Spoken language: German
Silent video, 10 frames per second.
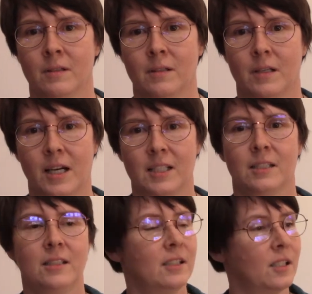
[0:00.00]
Er hat
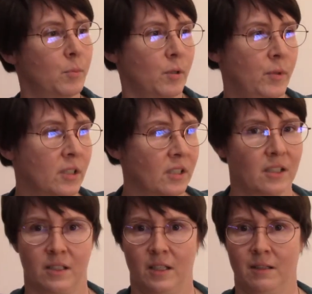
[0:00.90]
nicht die Deprimierte
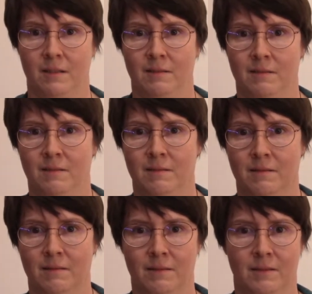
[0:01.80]
gesehen,
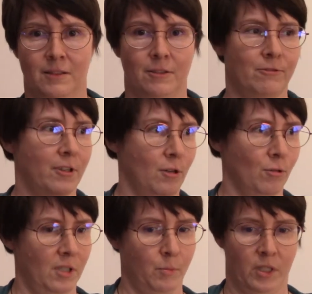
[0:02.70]
die
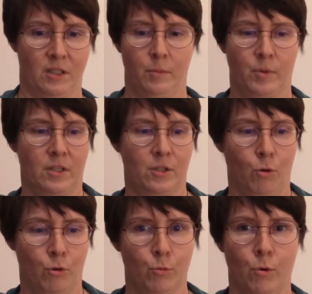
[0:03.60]
Frau, die mit
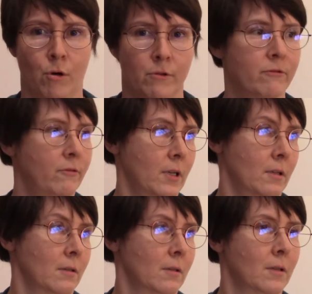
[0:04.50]
Depressionen überhäuft
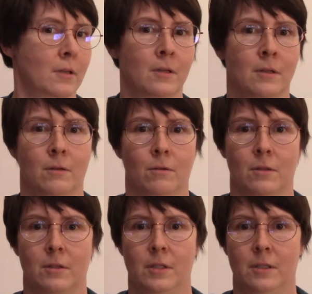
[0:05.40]
war
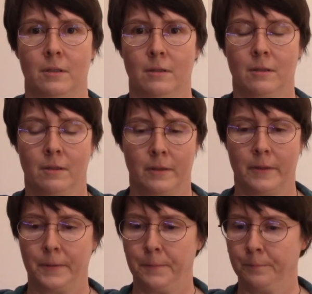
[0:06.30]
oder die
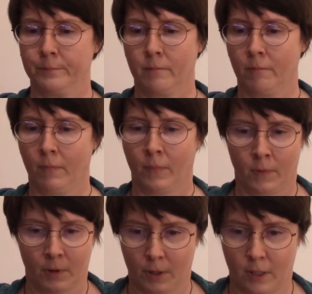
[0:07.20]
ähm,
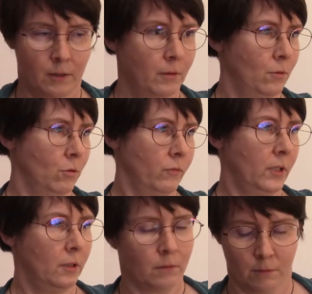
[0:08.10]
ja,
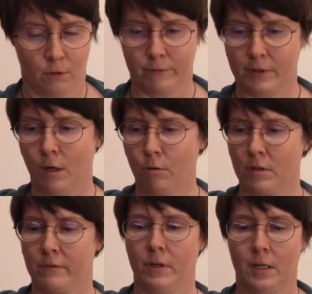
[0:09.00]
irgendwie oft
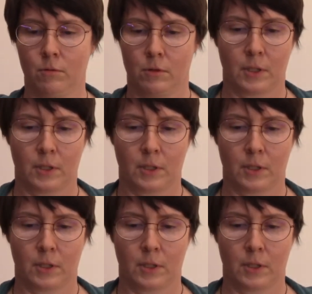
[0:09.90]
traurig war und